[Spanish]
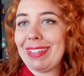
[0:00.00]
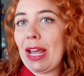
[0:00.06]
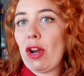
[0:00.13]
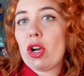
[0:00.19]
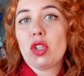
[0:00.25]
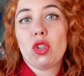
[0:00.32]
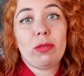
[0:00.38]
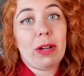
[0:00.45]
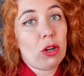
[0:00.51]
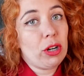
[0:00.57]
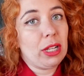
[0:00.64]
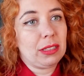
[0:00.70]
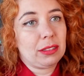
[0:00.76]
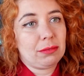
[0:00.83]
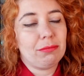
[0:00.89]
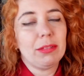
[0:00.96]
Ya lo que tú
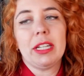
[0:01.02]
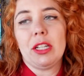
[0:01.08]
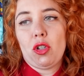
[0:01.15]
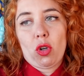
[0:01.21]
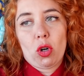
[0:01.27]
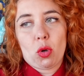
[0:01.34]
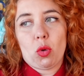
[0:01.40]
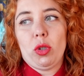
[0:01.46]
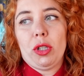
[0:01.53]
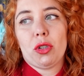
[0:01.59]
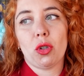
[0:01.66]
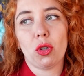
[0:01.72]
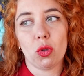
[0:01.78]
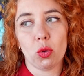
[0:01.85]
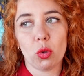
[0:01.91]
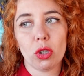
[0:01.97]
valores. Y yo el
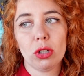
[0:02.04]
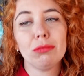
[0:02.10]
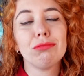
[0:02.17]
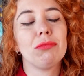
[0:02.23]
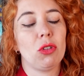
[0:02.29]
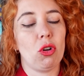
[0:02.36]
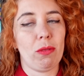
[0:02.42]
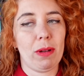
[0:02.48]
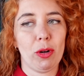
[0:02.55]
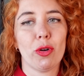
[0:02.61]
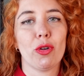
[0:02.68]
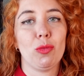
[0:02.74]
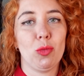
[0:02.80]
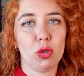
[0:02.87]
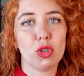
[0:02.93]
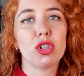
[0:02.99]
culito duro lo
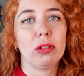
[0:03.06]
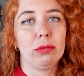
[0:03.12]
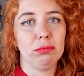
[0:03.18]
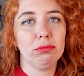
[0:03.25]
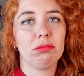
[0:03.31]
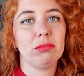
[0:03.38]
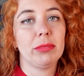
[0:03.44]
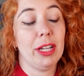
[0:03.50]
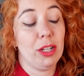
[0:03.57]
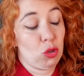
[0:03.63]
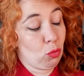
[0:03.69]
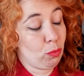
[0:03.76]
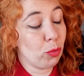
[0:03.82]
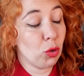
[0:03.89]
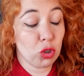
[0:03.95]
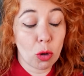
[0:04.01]
valoro mucho. Es
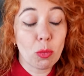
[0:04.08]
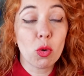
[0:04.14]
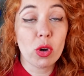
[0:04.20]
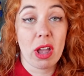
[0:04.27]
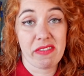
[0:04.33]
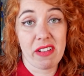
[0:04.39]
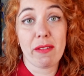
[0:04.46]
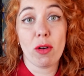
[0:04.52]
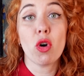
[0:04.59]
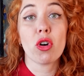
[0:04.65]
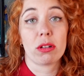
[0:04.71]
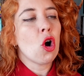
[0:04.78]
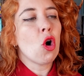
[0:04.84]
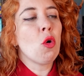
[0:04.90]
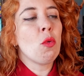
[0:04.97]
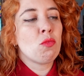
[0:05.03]
un punto muy a
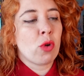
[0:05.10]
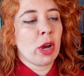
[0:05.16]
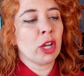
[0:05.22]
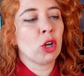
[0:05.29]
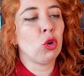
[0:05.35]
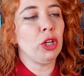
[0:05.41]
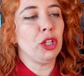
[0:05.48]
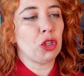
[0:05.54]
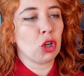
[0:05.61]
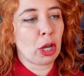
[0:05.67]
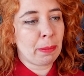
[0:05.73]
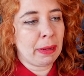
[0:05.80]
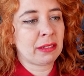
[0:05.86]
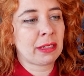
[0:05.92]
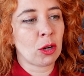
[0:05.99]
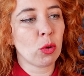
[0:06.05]
favor. Un buen culito que
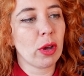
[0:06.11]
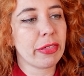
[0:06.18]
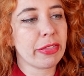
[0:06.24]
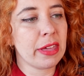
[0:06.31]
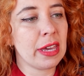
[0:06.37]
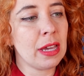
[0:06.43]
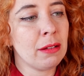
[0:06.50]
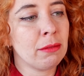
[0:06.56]
parta nuece.